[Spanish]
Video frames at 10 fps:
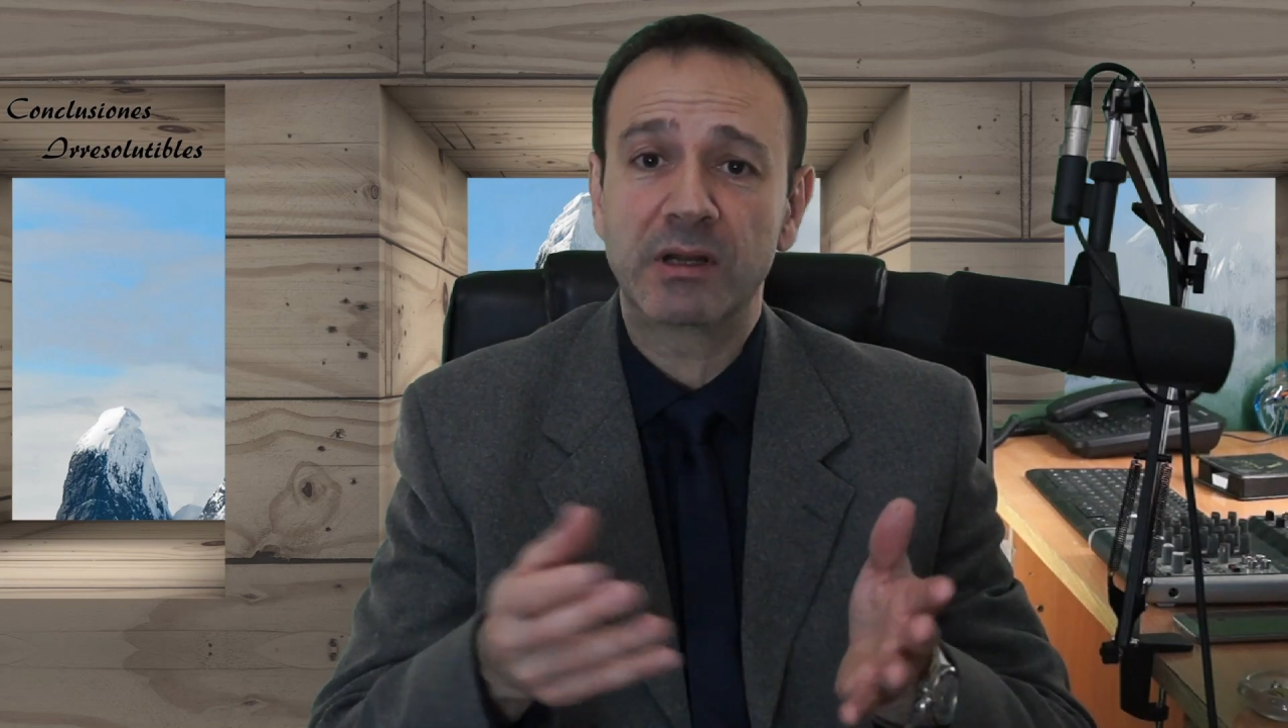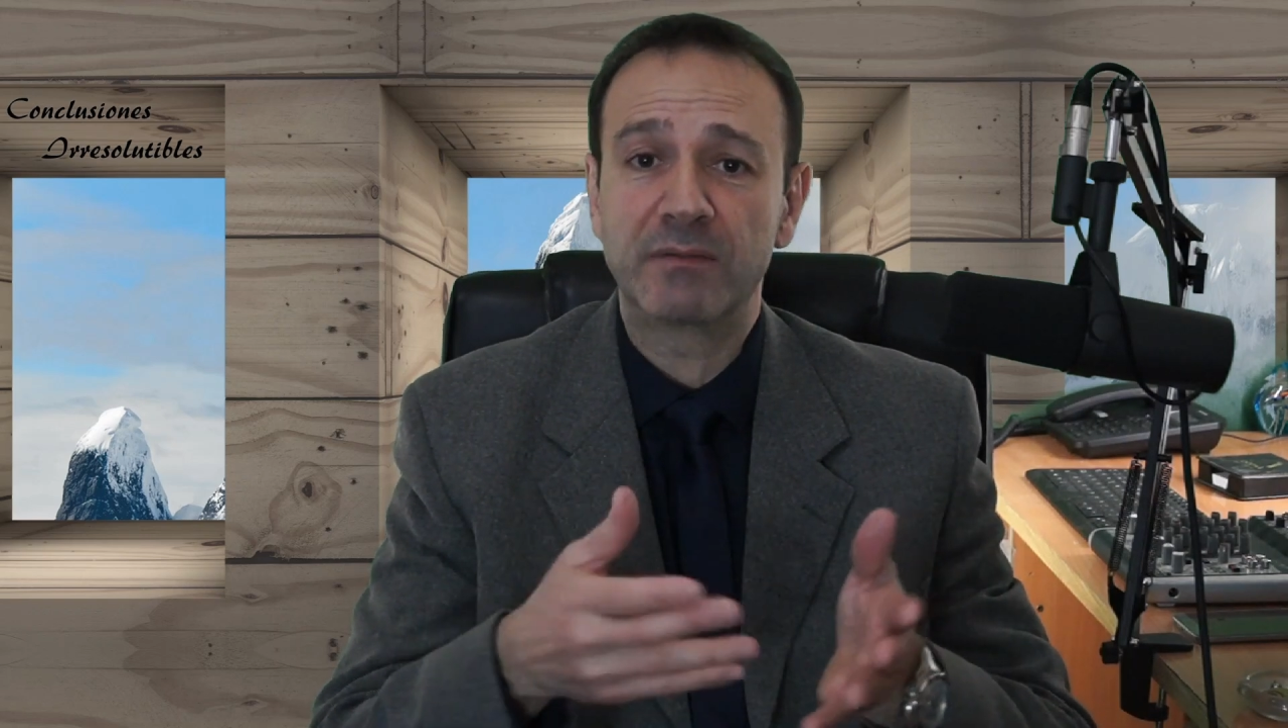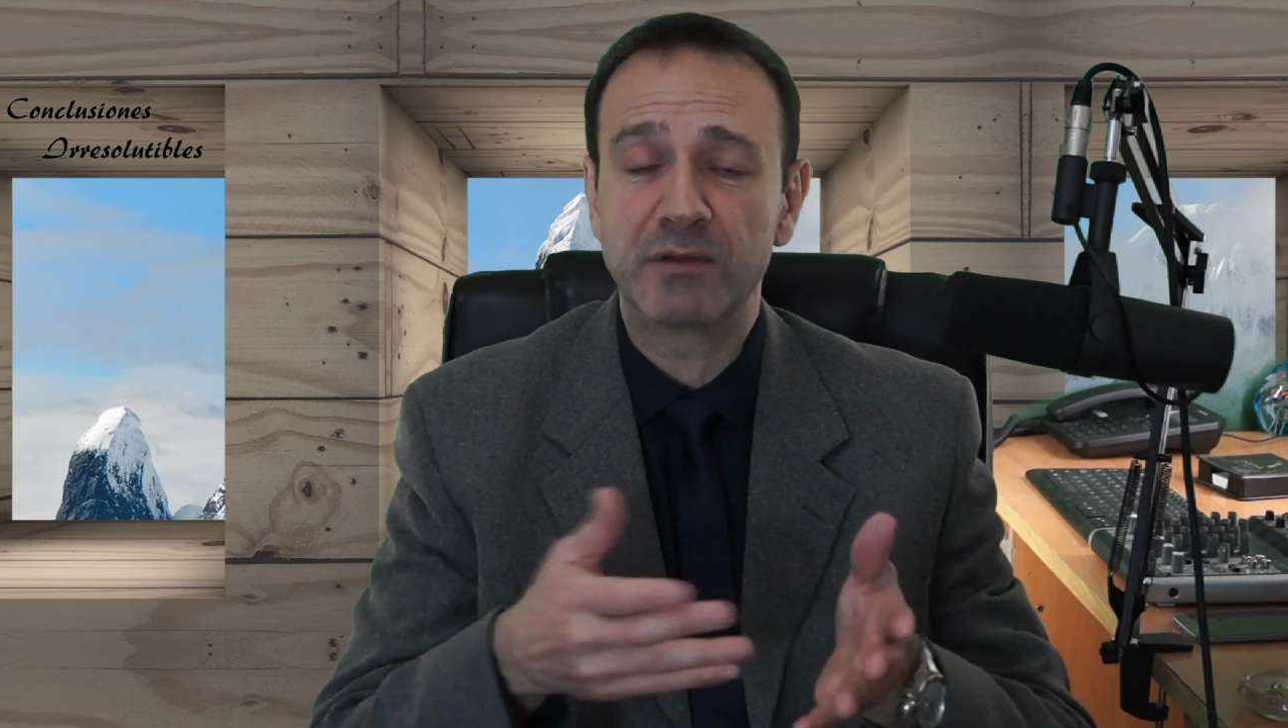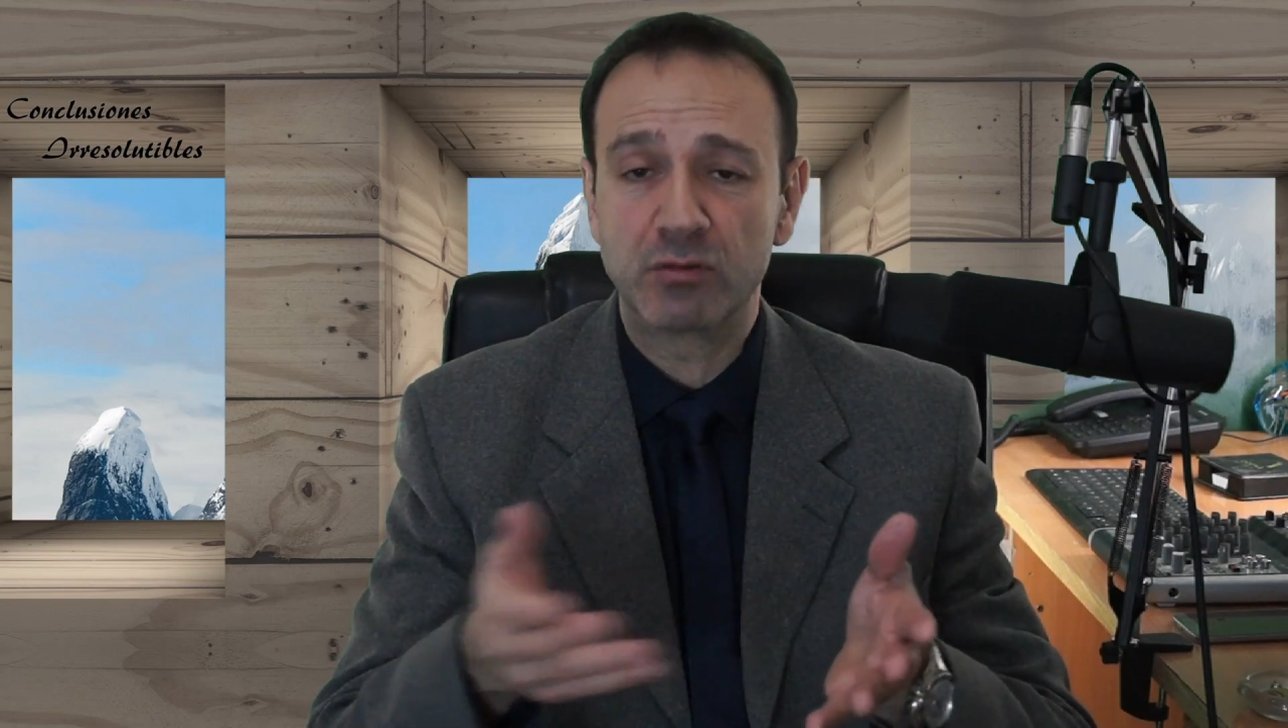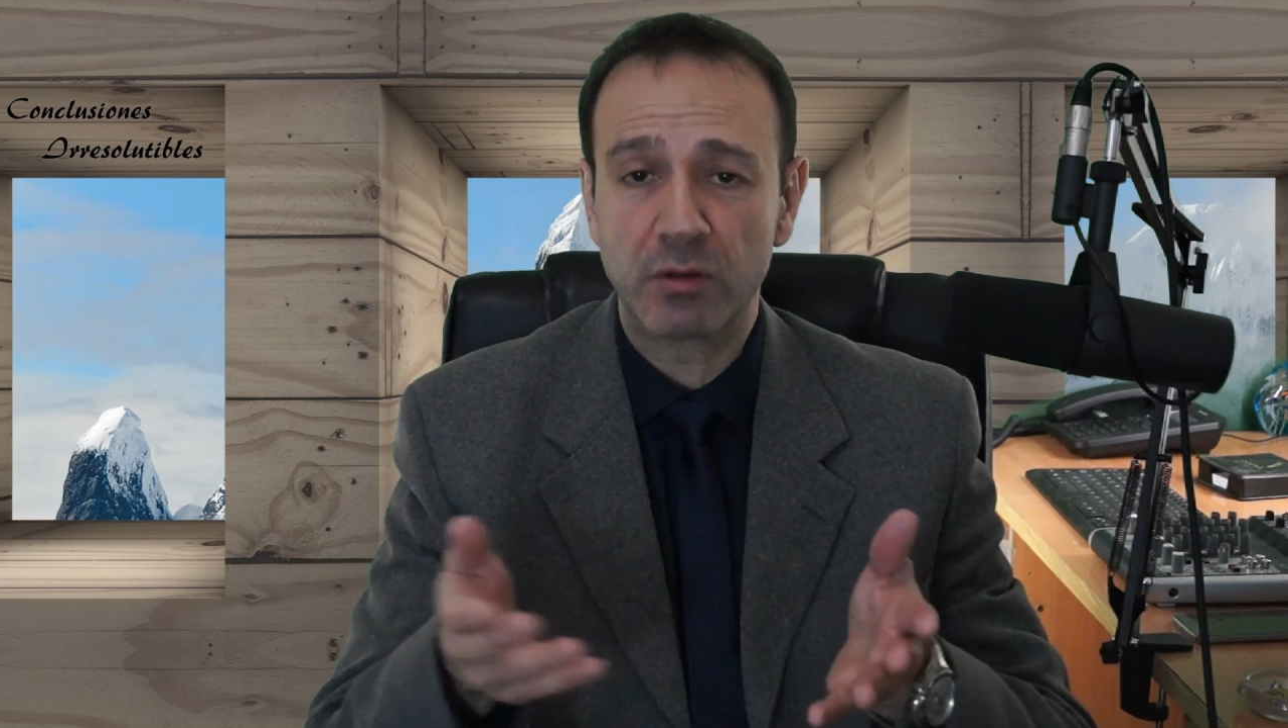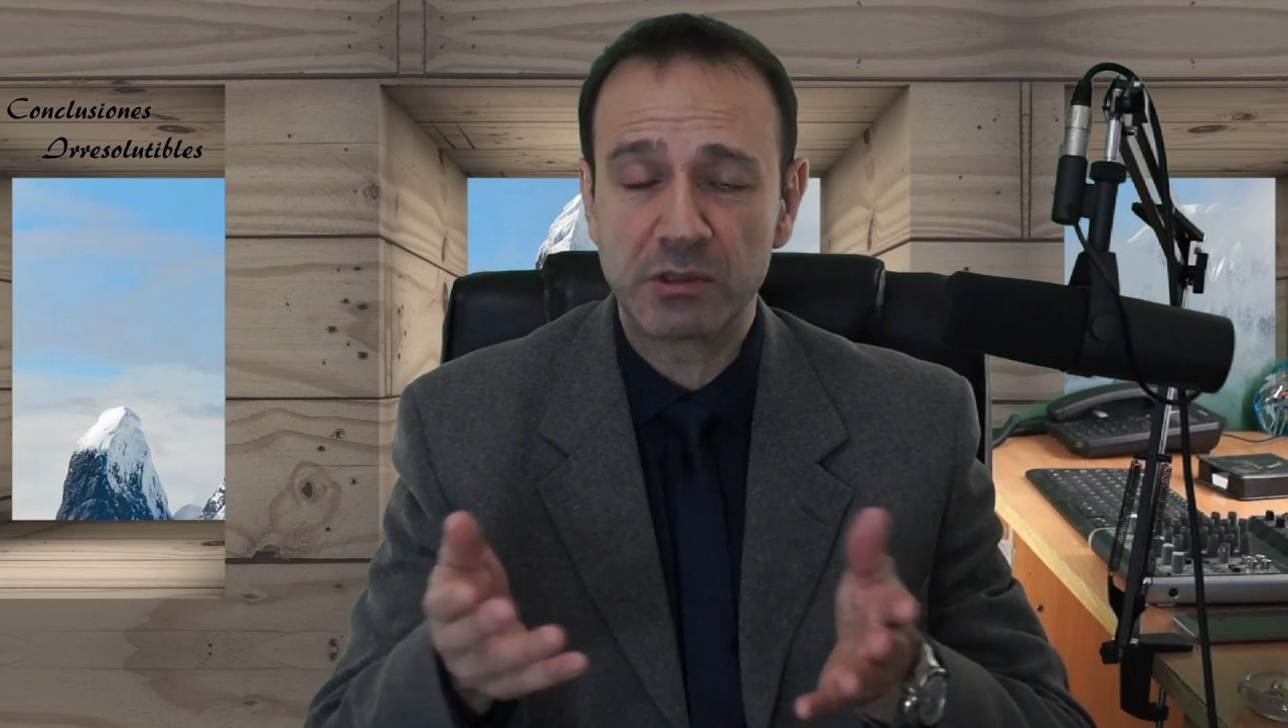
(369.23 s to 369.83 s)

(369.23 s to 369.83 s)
grafito